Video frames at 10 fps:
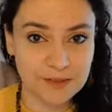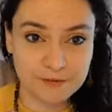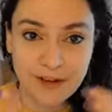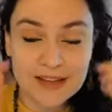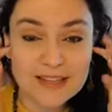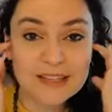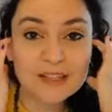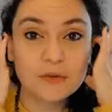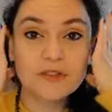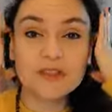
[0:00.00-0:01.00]
faz
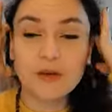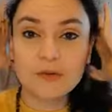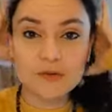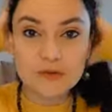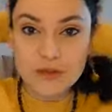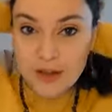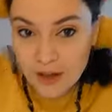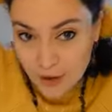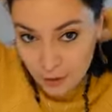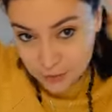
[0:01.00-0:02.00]
ali os seus
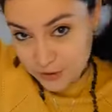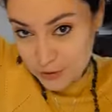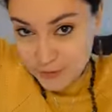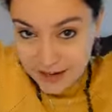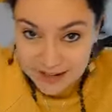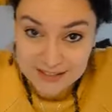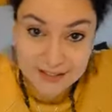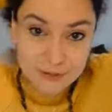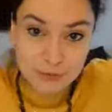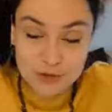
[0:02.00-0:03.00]
os seus
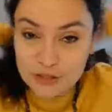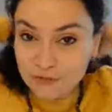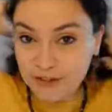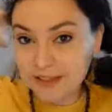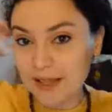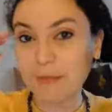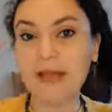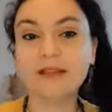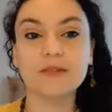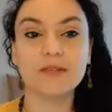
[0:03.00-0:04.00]
mecanismos de
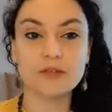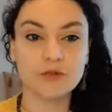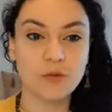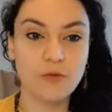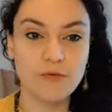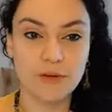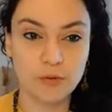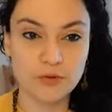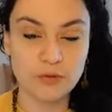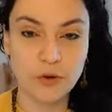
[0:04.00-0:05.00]
enfrentamento da chuva
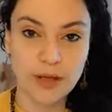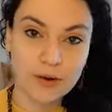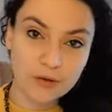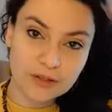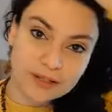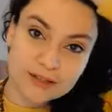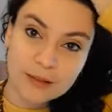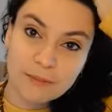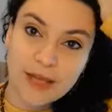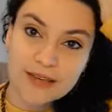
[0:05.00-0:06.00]
ou de qualquer outra
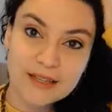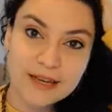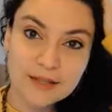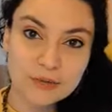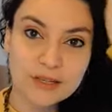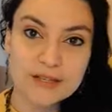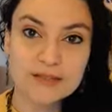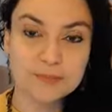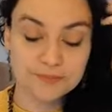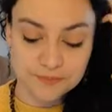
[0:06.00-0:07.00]
intempérie da
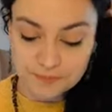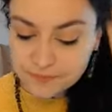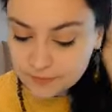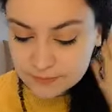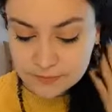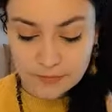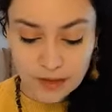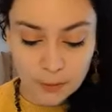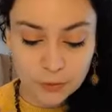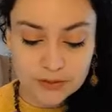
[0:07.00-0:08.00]
natureza.
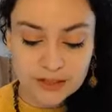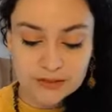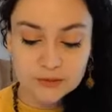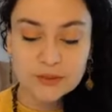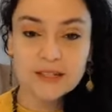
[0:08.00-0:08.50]
Portanto,